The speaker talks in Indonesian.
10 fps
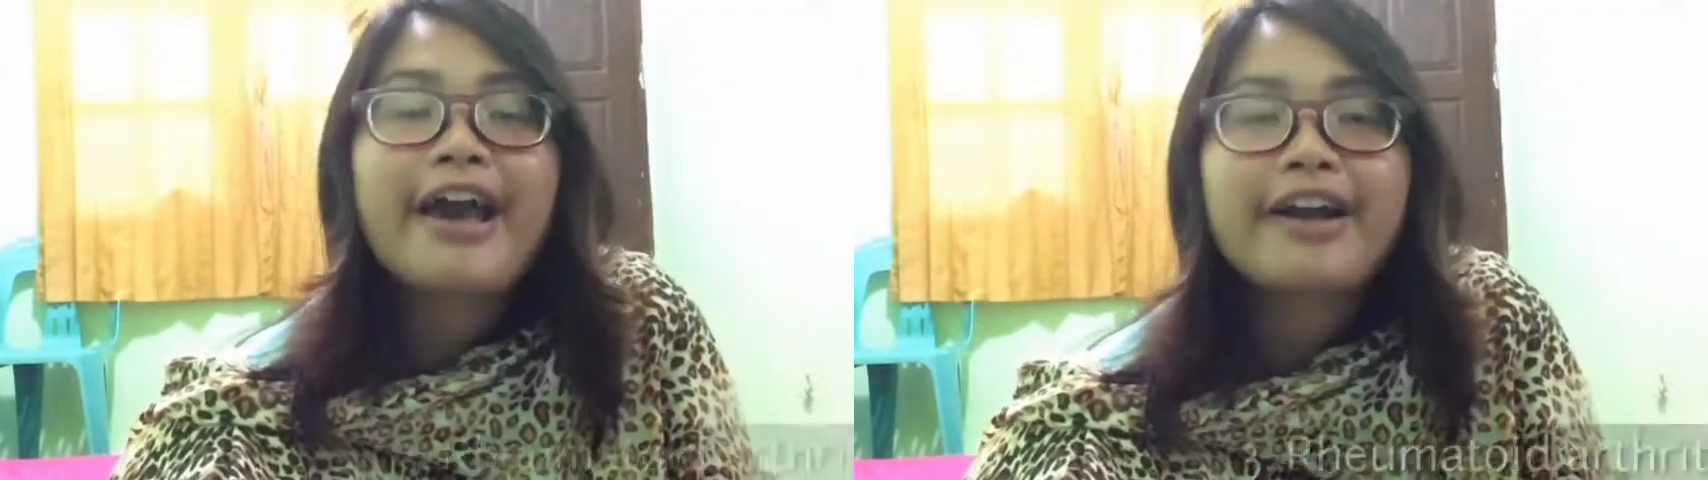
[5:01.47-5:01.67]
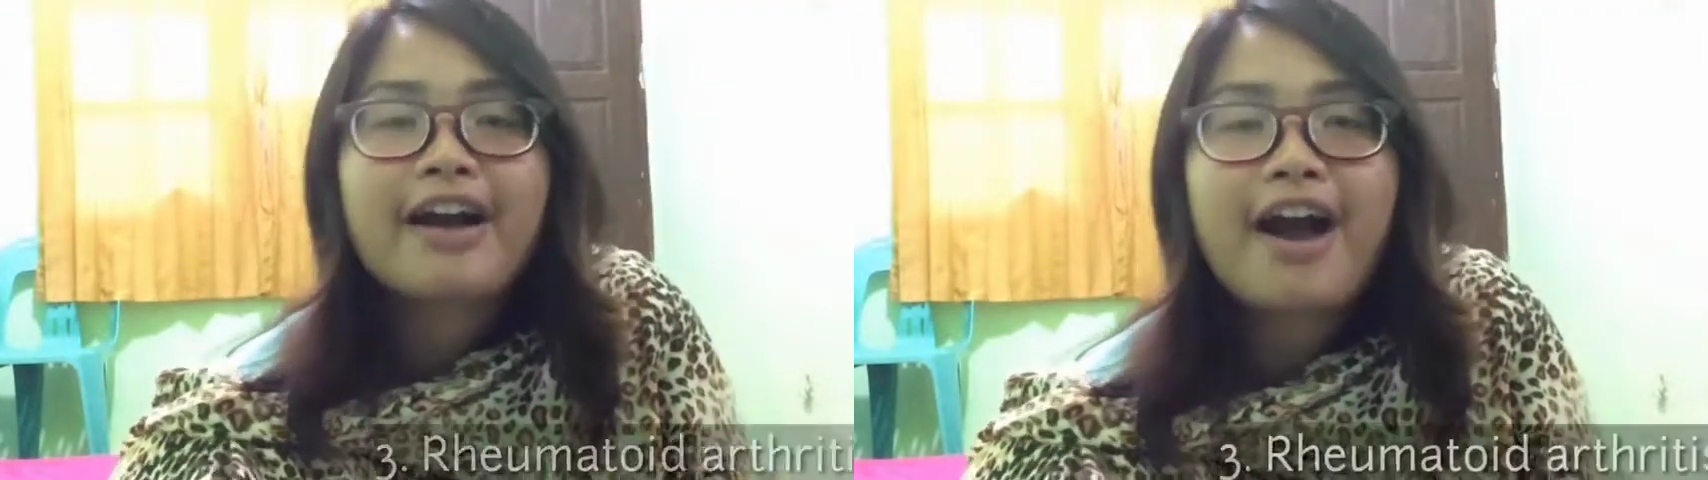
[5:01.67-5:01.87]

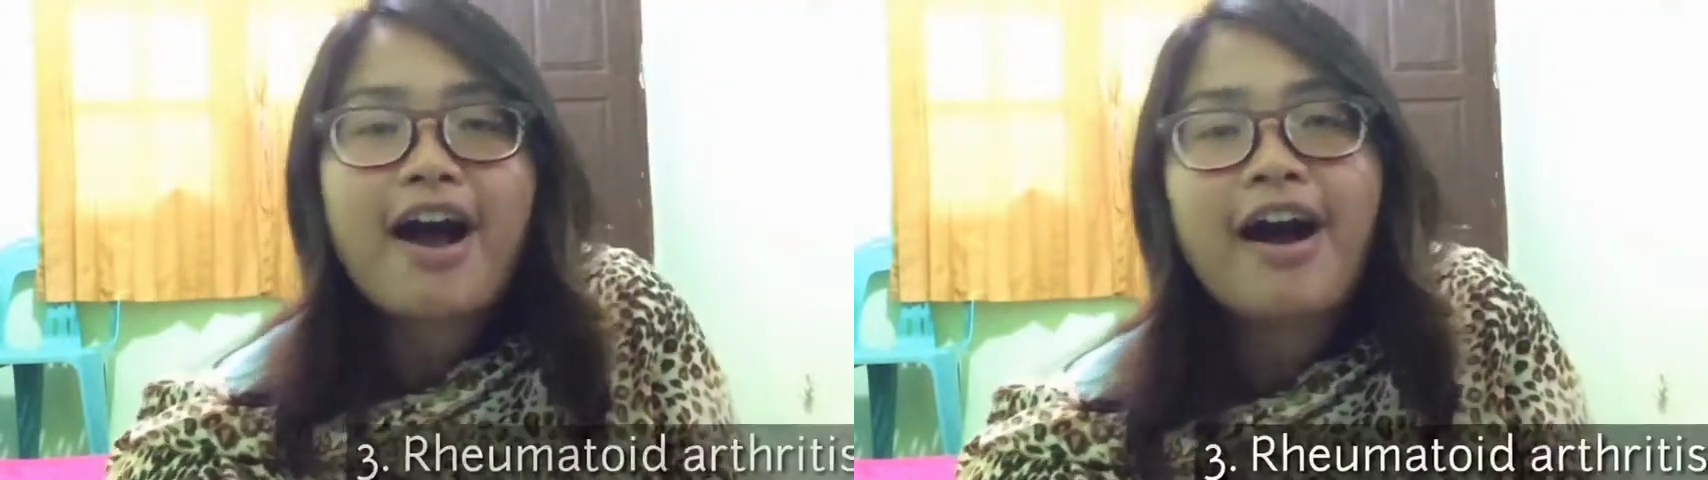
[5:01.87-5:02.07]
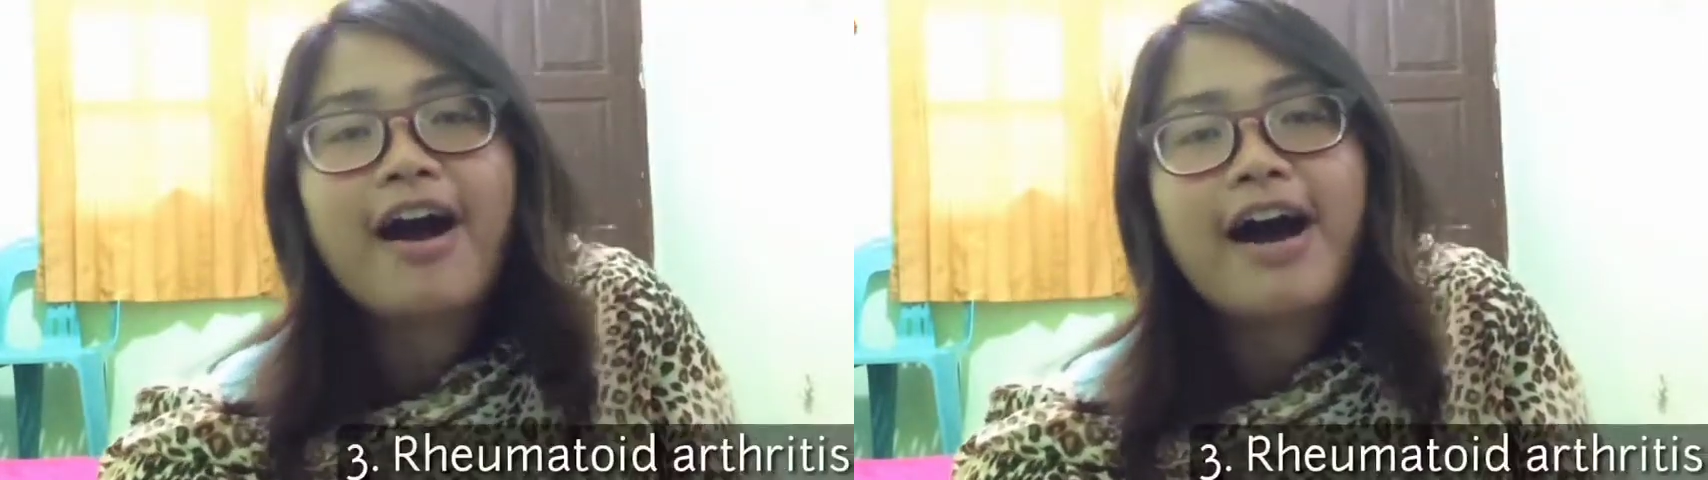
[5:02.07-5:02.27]

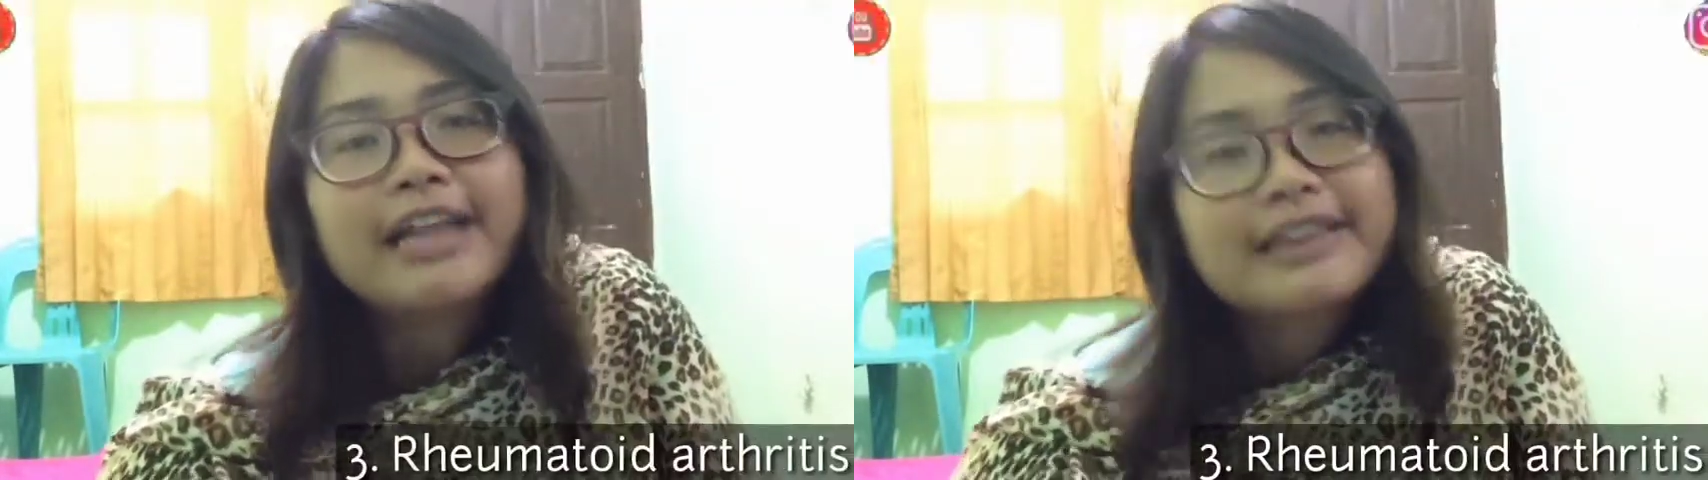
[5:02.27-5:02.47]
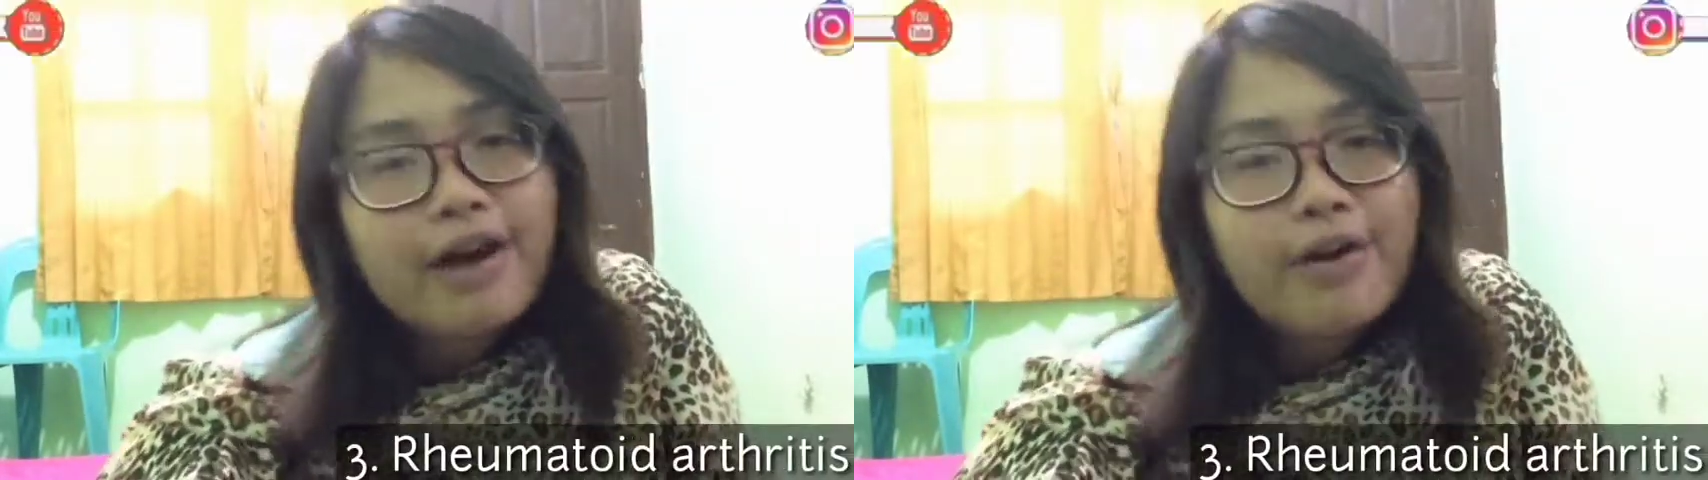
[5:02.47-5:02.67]
RA
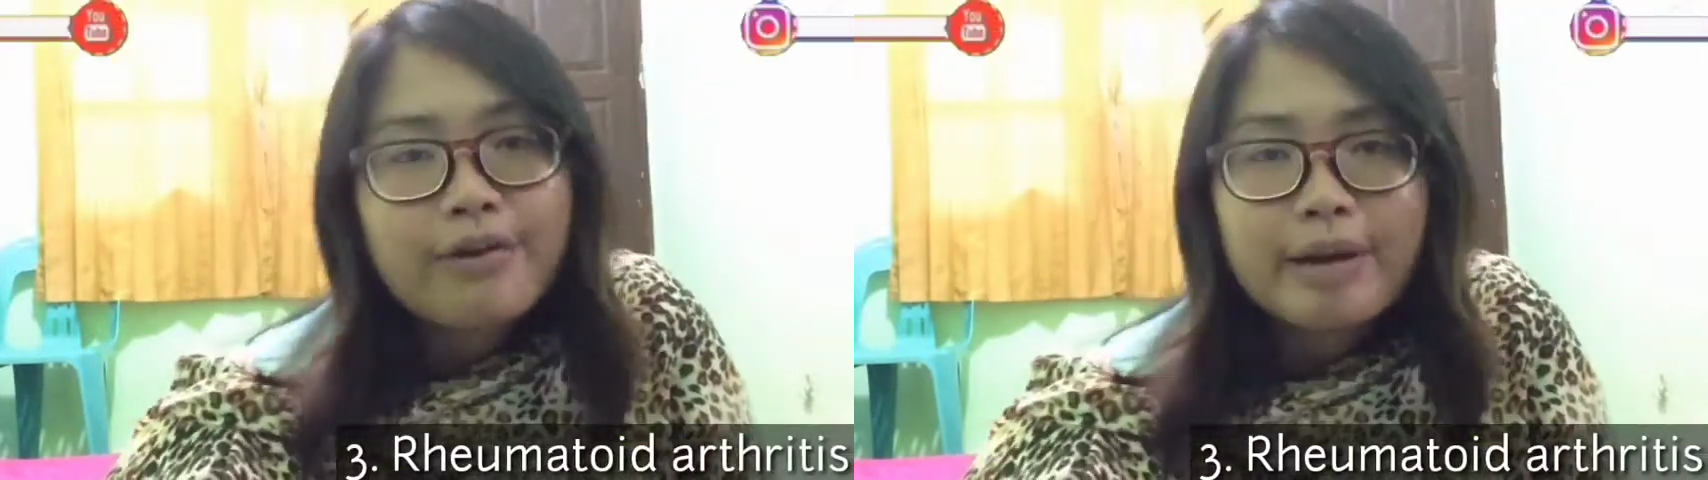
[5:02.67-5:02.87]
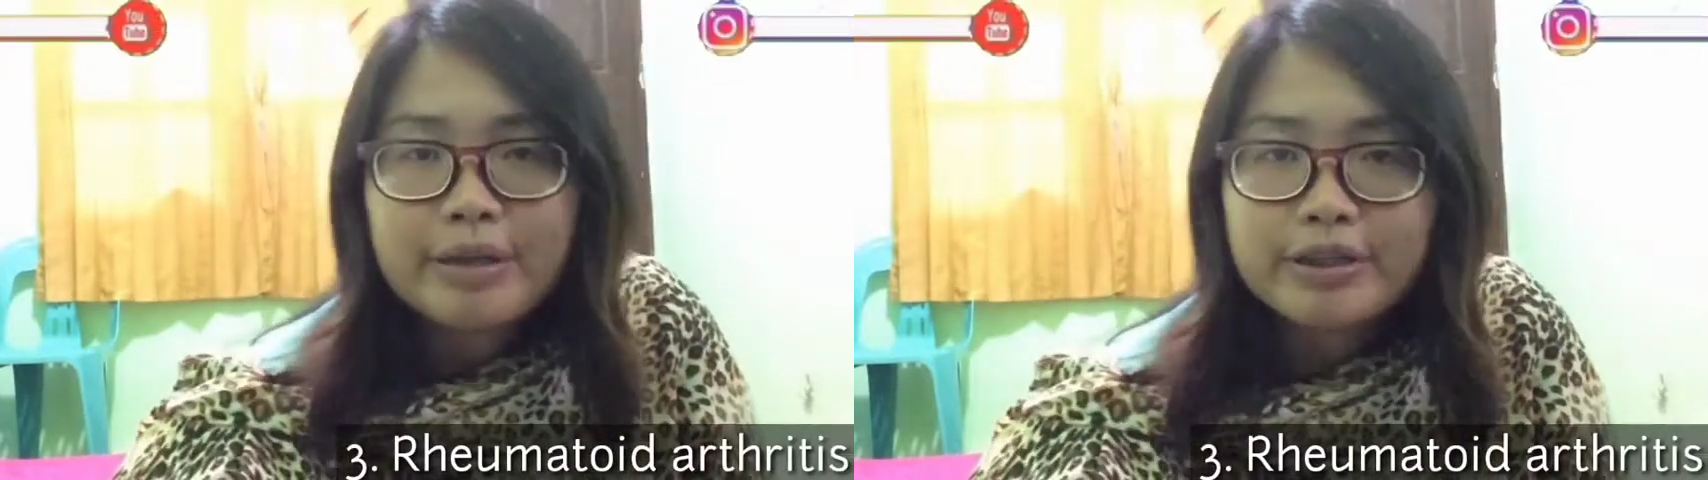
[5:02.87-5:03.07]
atau
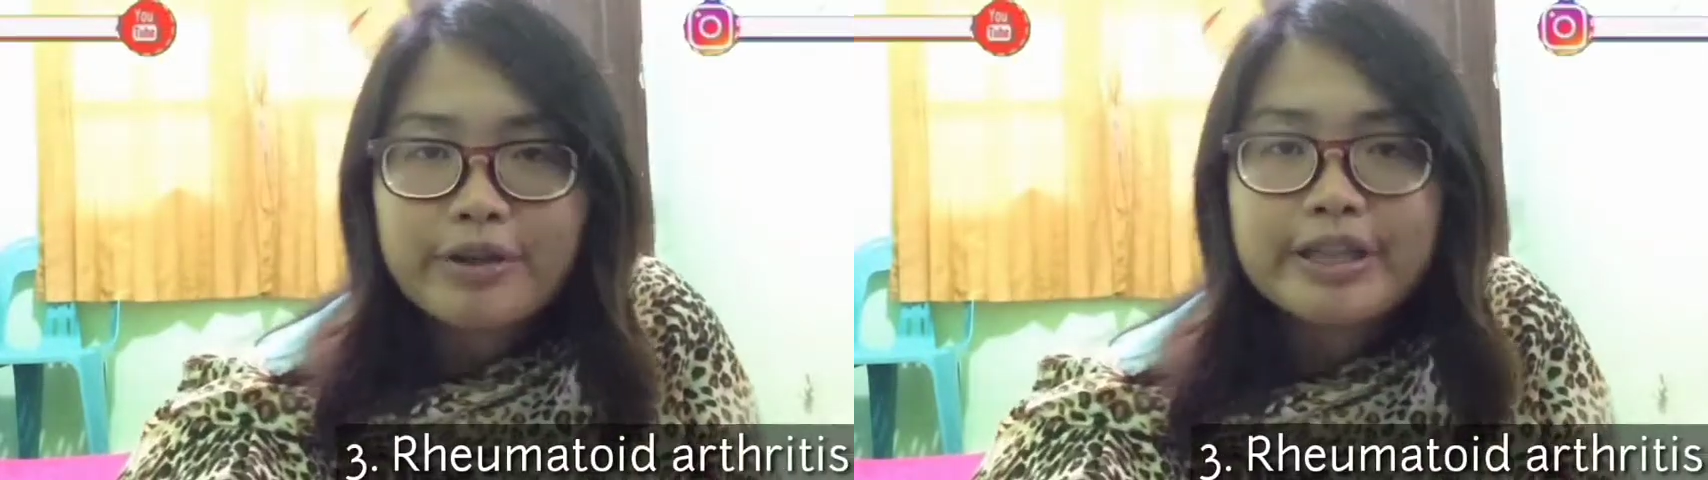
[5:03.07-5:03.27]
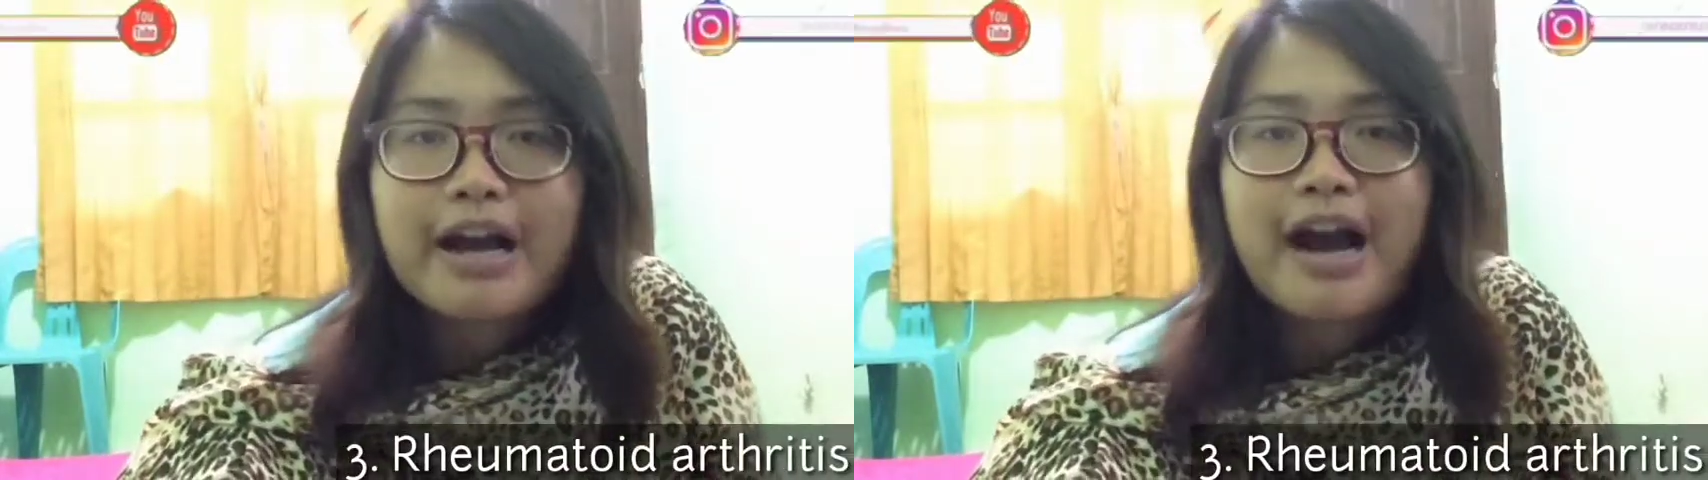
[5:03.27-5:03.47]
rheumatoid